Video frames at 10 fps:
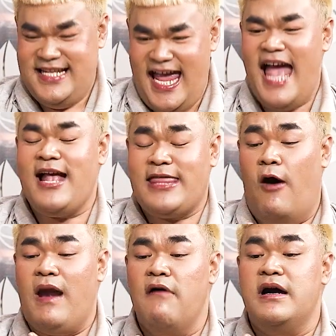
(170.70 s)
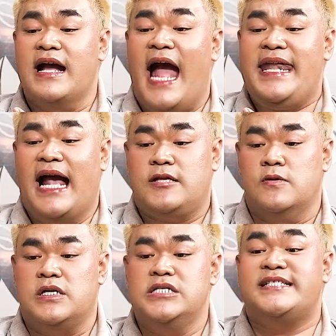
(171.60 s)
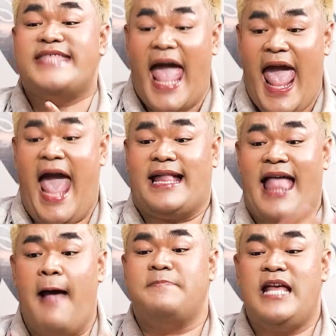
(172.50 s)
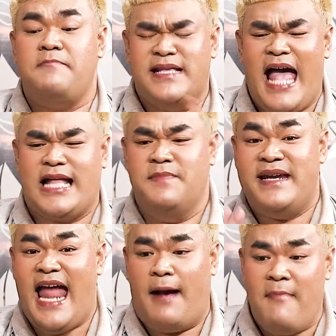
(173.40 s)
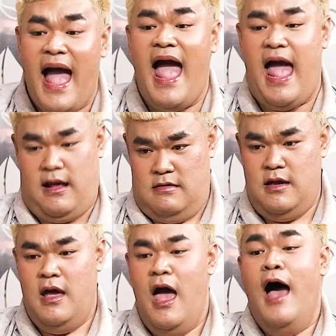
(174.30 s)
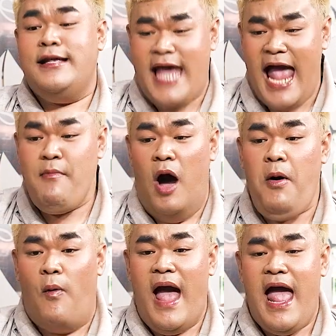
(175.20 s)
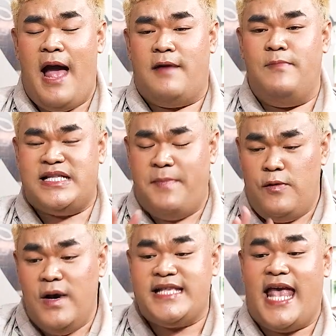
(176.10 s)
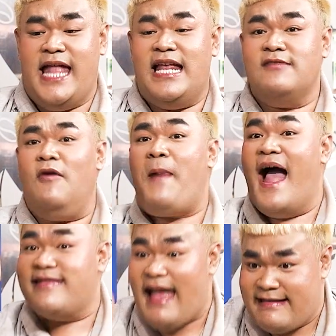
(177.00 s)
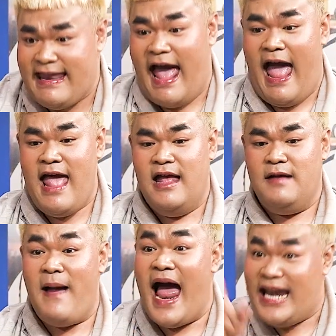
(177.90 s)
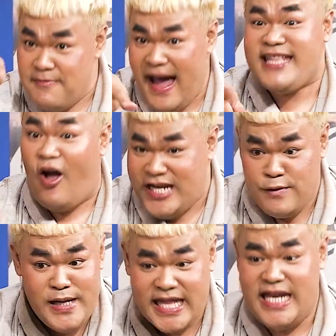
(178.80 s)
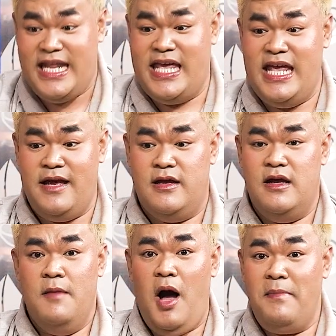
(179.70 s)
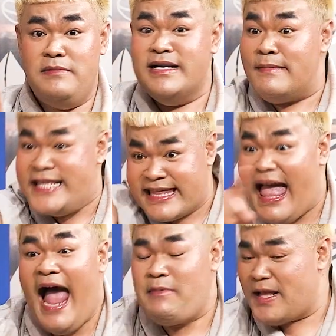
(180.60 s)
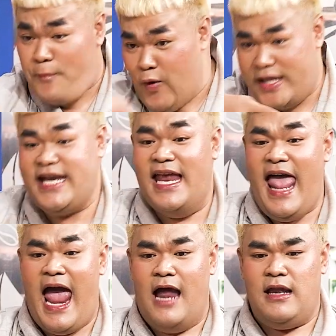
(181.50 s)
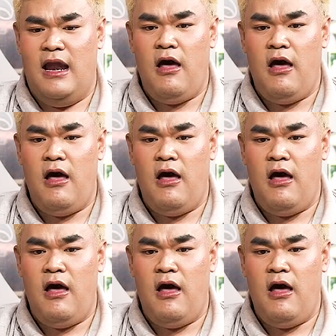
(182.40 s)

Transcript: ใช่แต่ของเราคืออาการหนักสุดคือแตกทับเส้นประสาทคือมันหนักมากใช่หมอบอกว่ามันจะเป็น worst case ที่เราต้องผ่าตัดนะผ่าเลยไหมตอนนี้วินาทีนี้เพราะมึงจะตายมึงจะปวดอย่างนี้แหละแล้ว